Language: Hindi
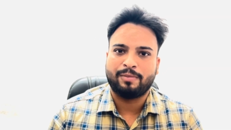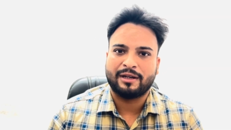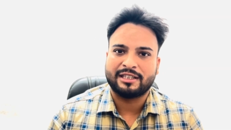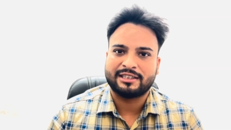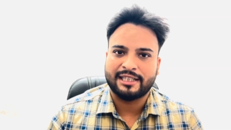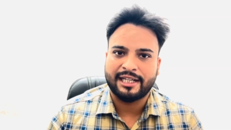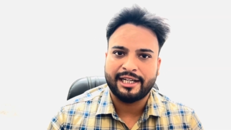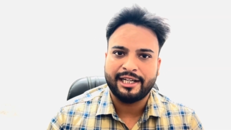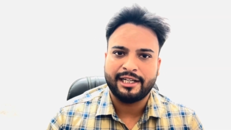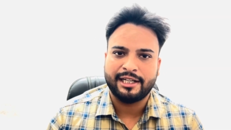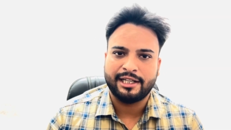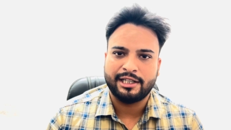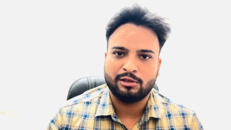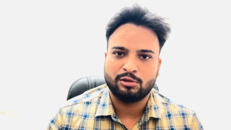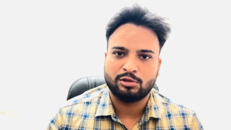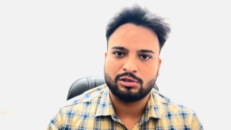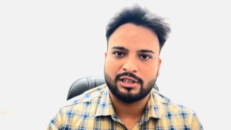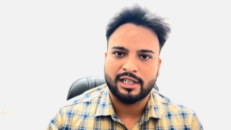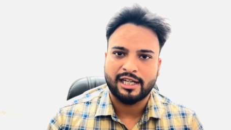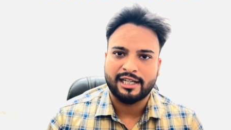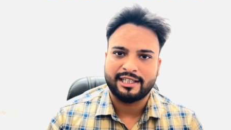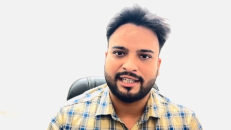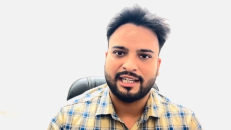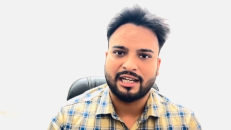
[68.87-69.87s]
पता ही नहीं
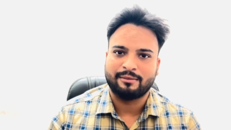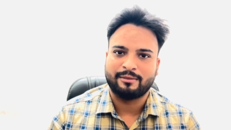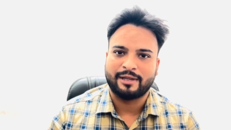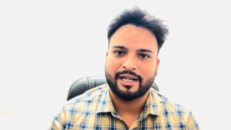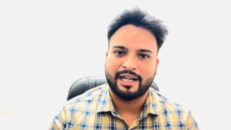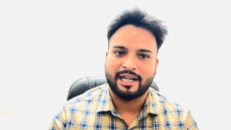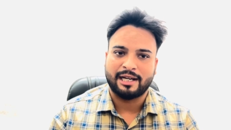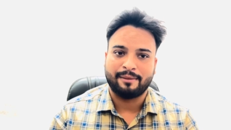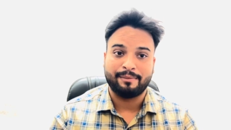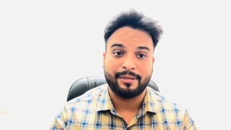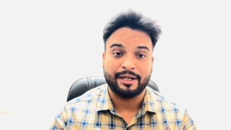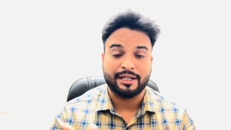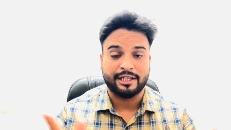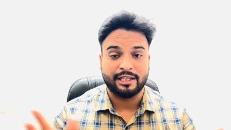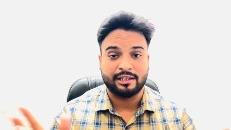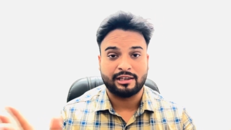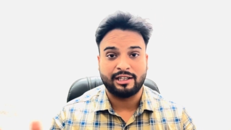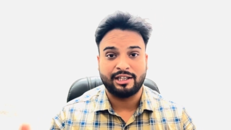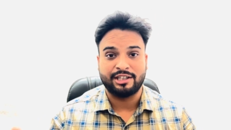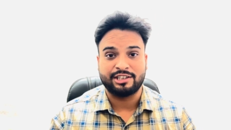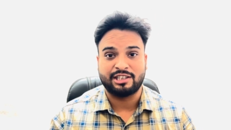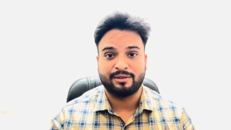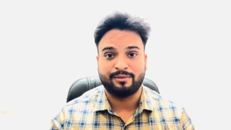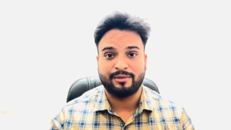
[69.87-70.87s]
होता है कि हमारे नाम पे
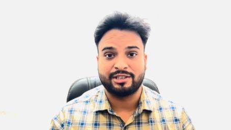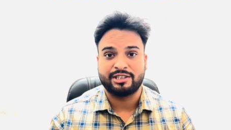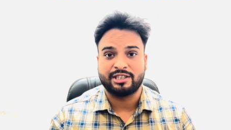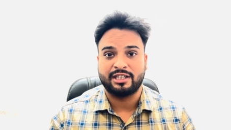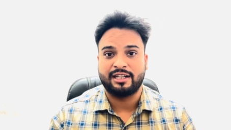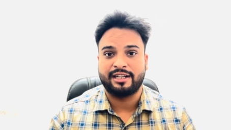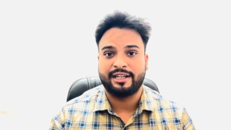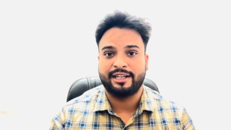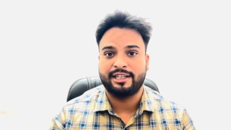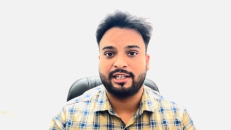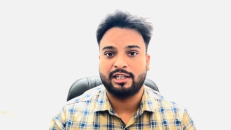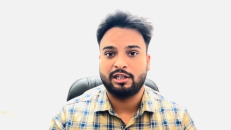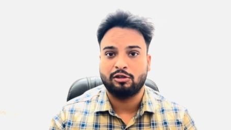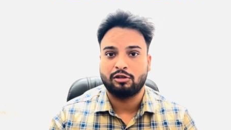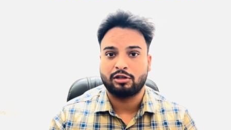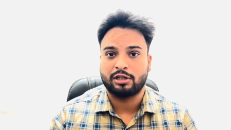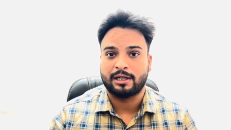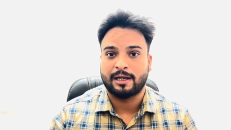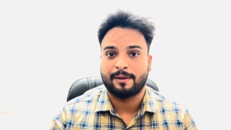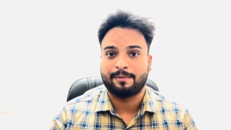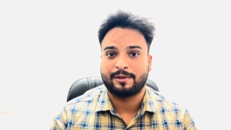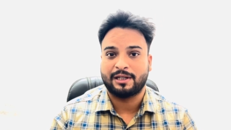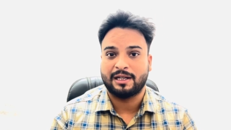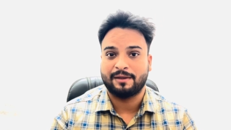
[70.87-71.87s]
कितनी सिमें चल रही हैं और
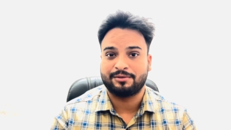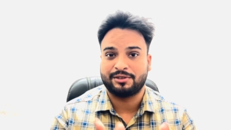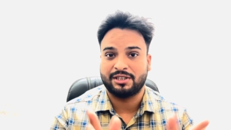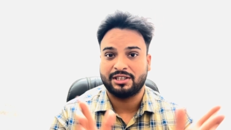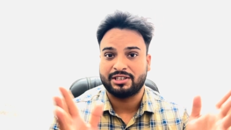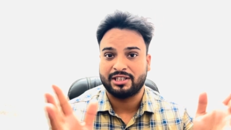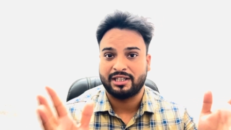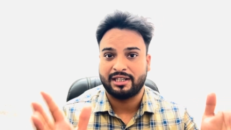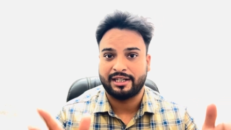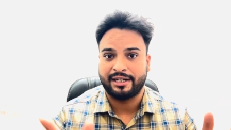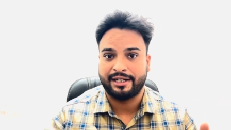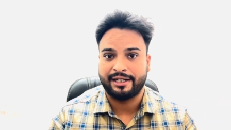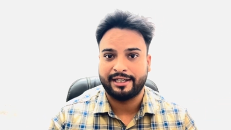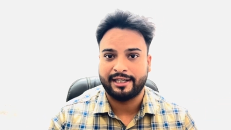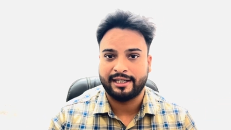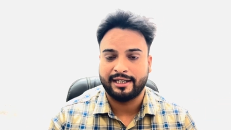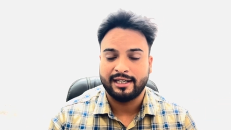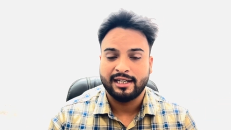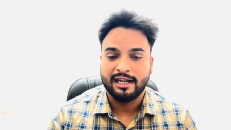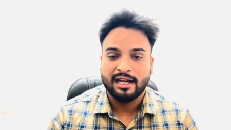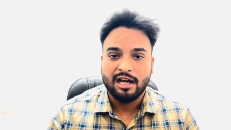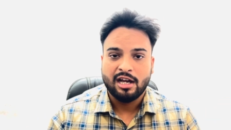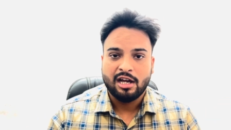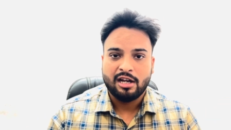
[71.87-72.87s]
कब कब से चल रही
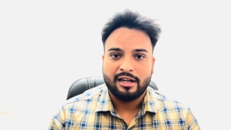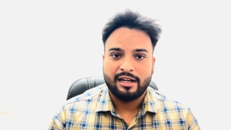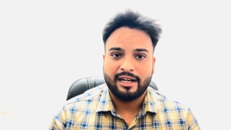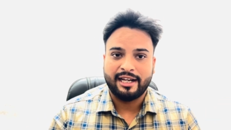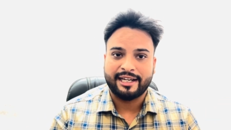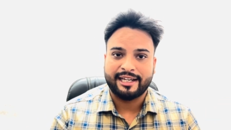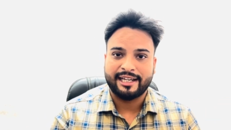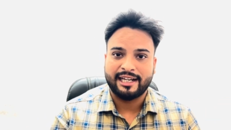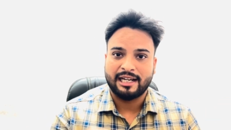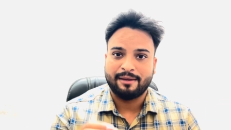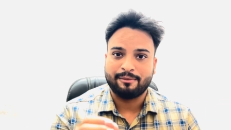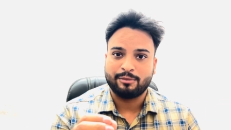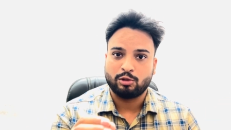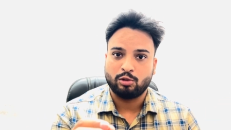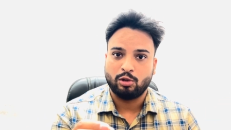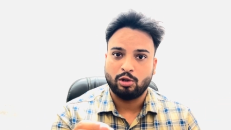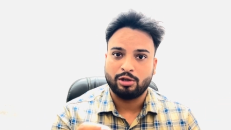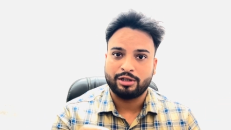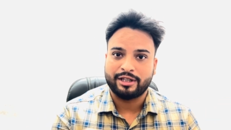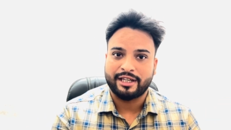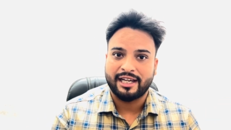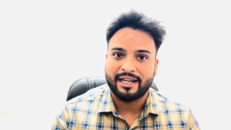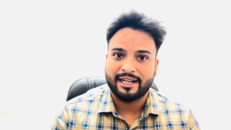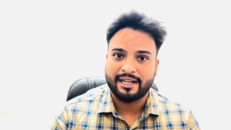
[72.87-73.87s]
हैं लेकिन हम
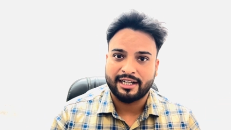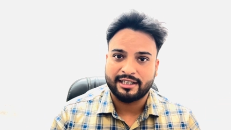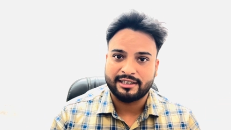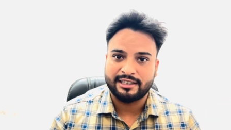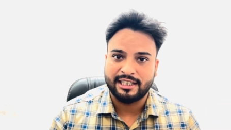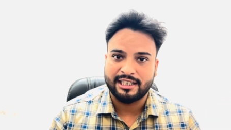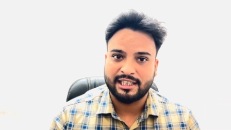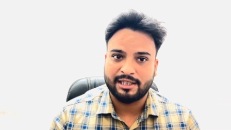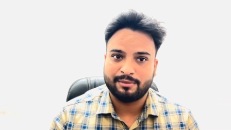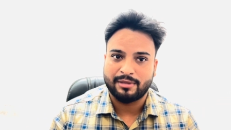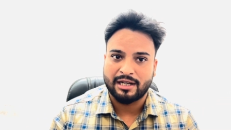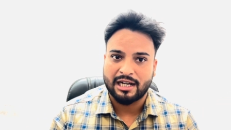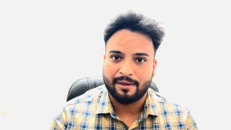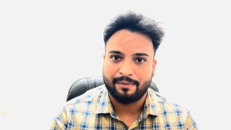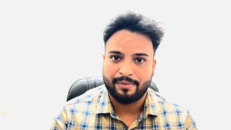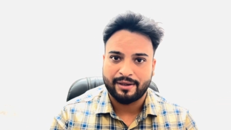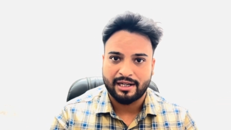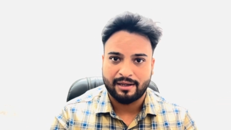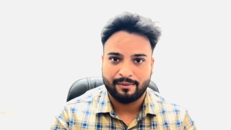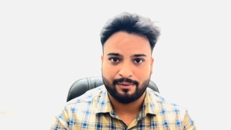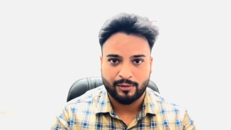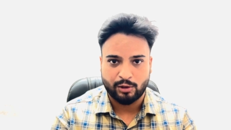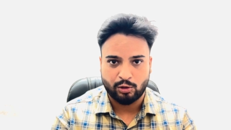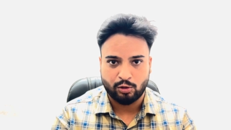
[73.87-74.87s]
लोग क्या करते हैं कि वहां पर
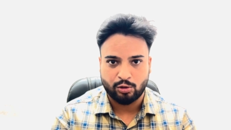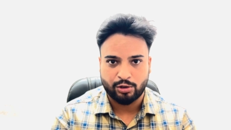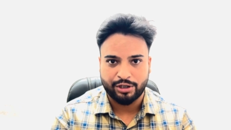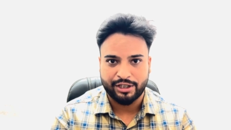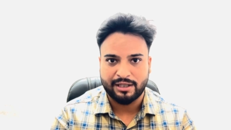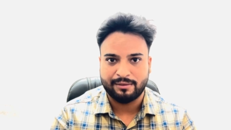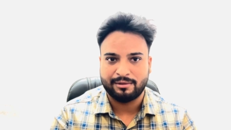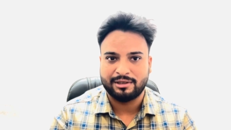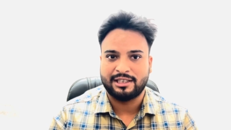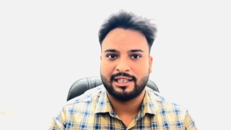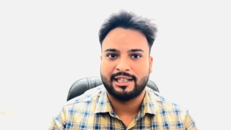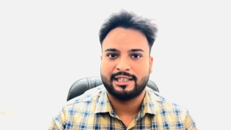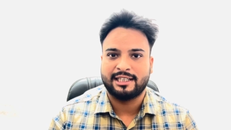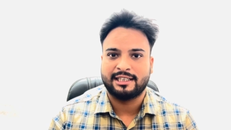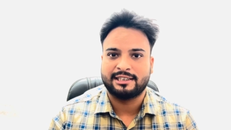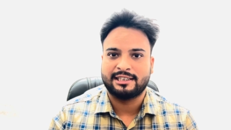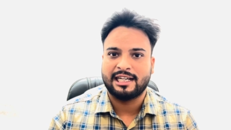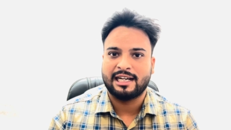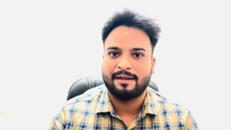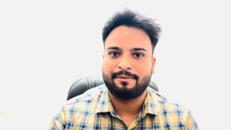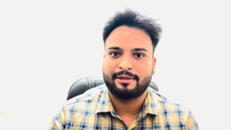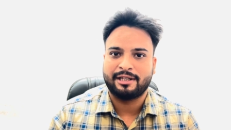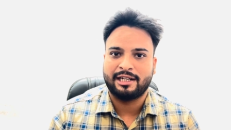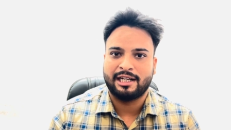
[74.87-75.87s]
हम लोगों को ये बताया जाता
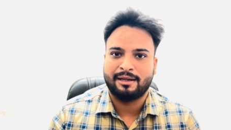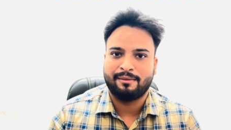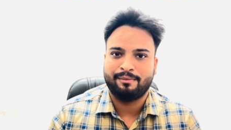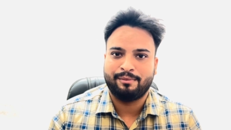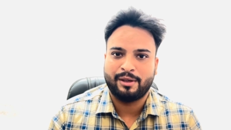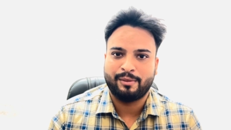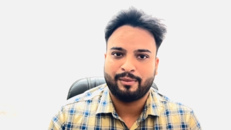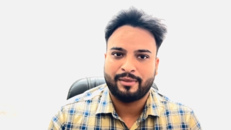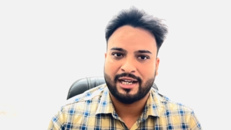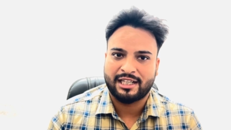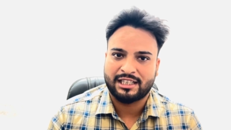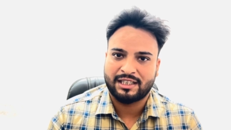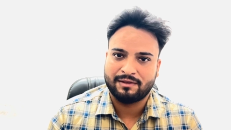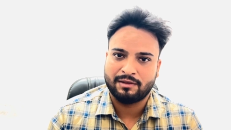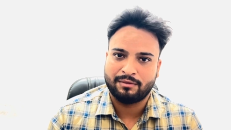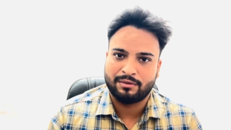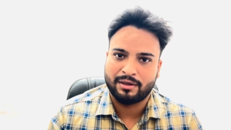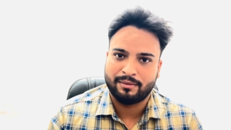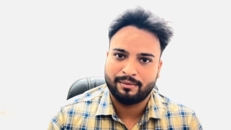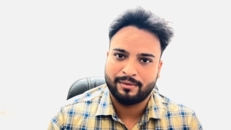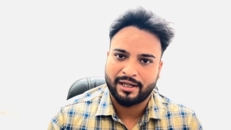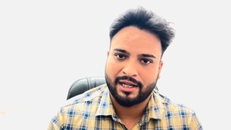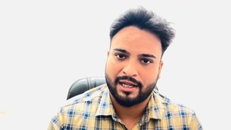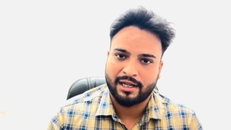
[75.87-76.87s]
है आपके नाम पे मैक्सिमम
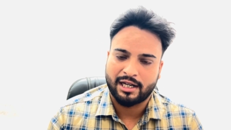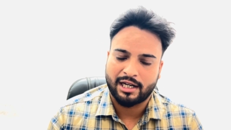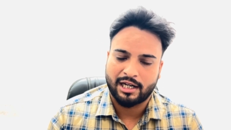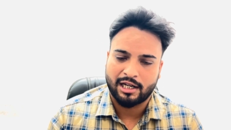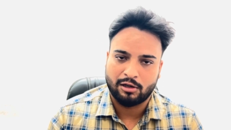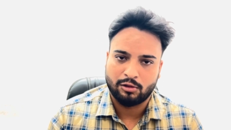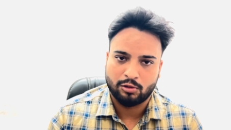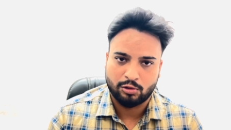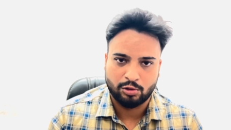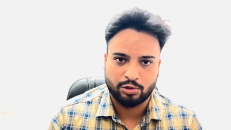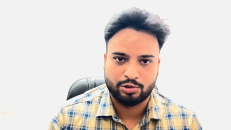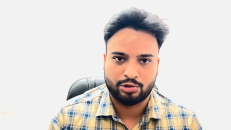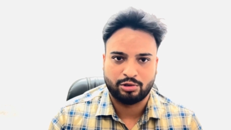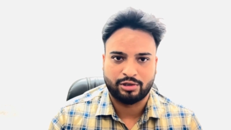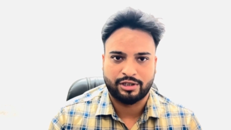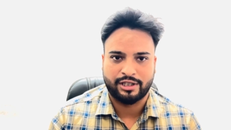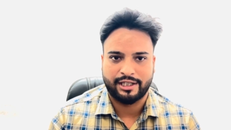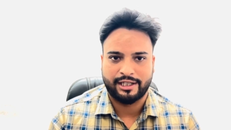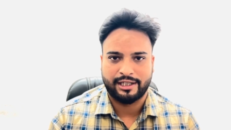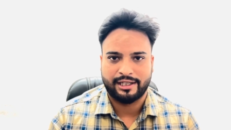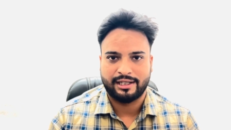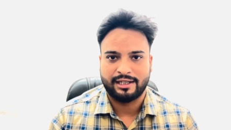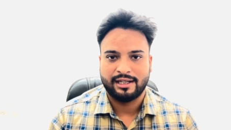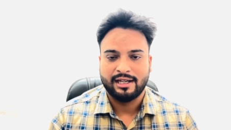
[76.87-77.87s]
नंबर अलाउ हो चुके
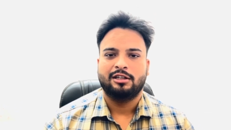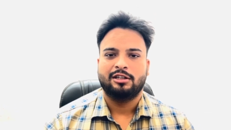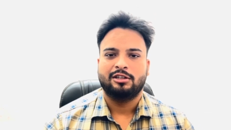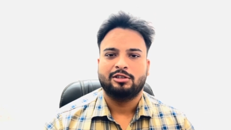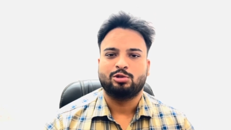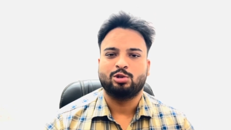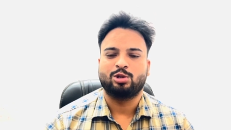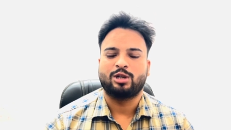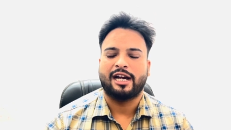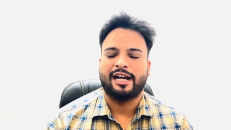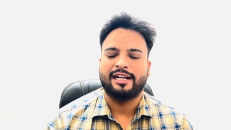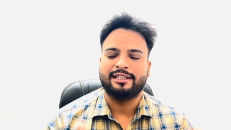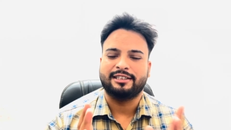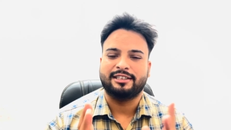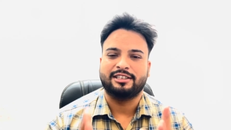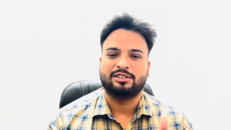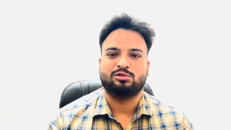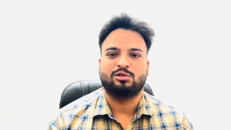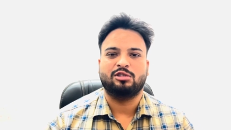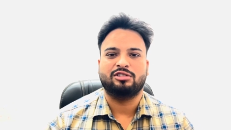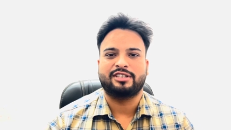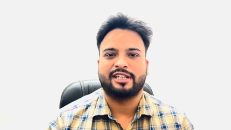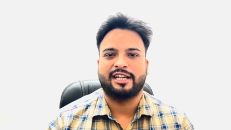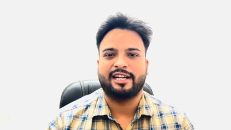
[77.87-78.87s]
हैं तो गाय
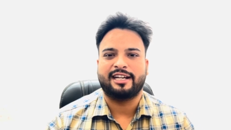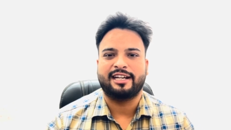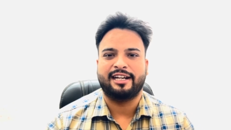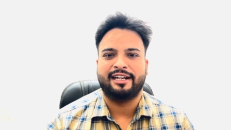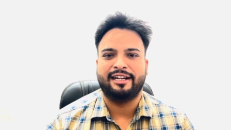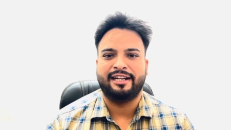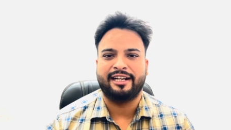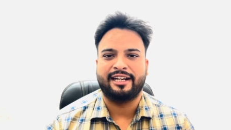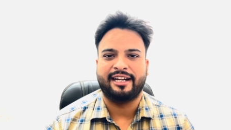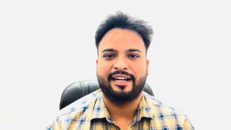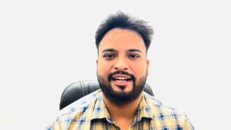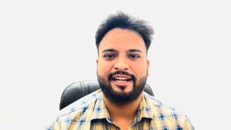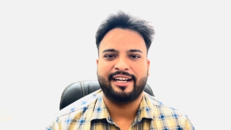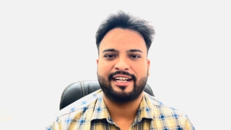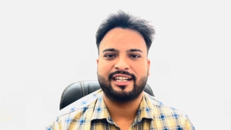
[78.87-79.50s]
इसको चेक करने के लिए